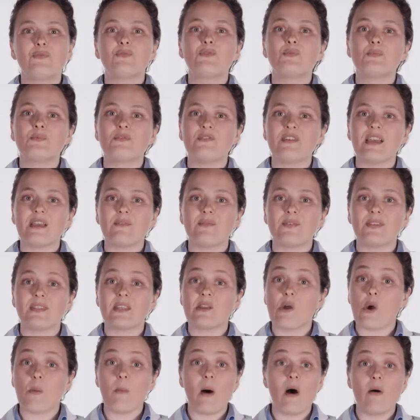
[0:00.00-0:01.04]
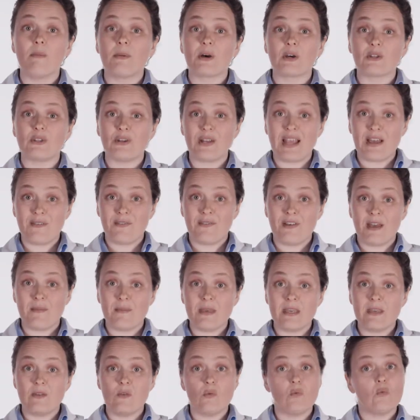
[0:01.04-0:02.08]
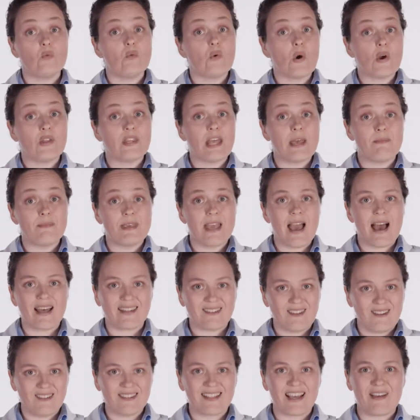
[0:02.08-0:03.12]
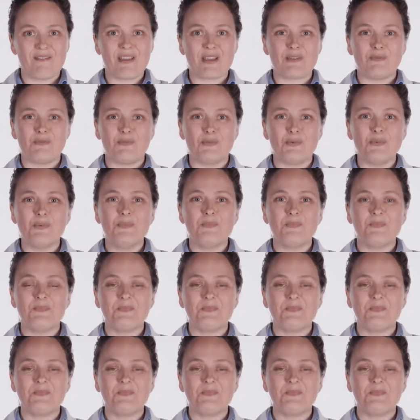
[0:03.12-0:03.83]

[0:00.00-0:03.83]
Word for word: Vous pouvez inviter un membre de la famille ou un ami à attendre avec vous.